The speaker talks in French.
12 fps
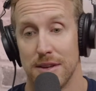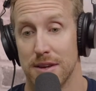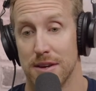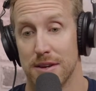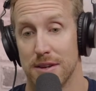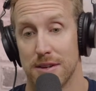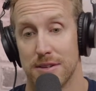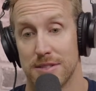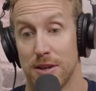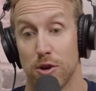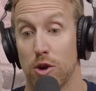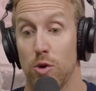euh,
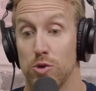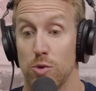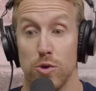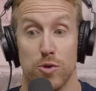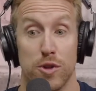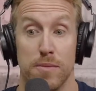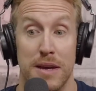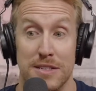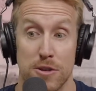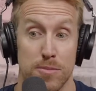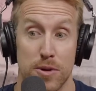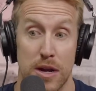un condo au lieu d'une
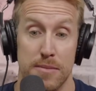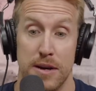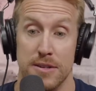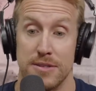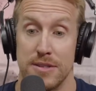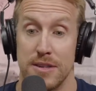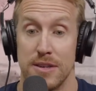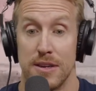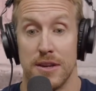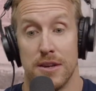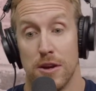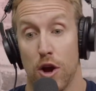maison pour commencer,
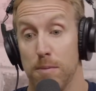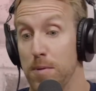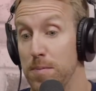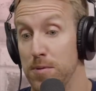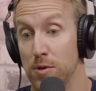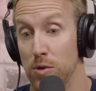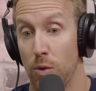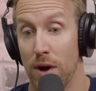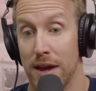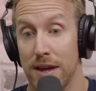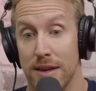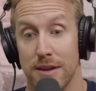un peu plus loin,